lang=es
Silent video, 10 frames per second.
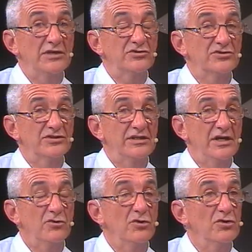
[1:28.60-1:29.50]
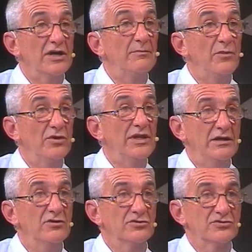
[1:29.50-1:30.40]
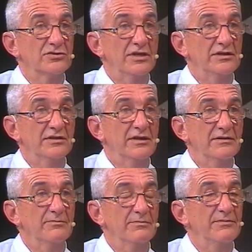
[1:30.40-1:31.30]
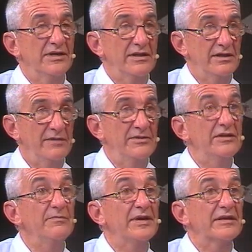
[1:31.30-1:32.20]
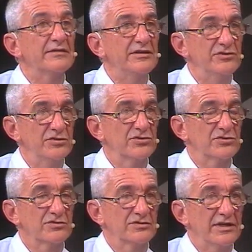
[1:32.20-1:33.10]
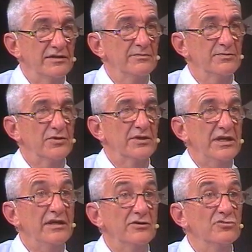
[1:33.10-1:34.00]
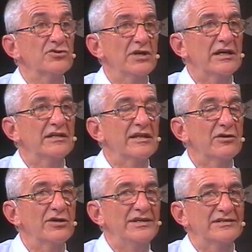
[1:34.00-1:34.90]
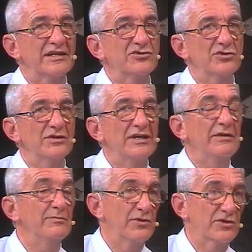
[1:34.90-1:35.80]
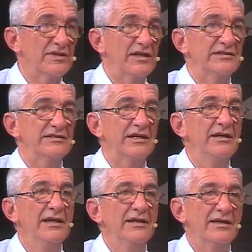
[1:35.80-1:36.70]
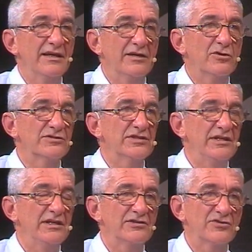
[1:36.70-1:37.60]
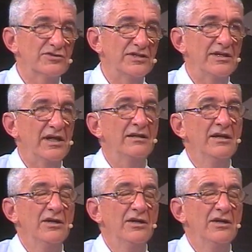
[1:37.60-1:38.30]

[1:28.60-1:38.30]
la sociedad coloca modelos. Modelos, este, Verdaderamente perniciosos, ¿eh? porque incluso la categorización, la importancia que le concede la sociedad,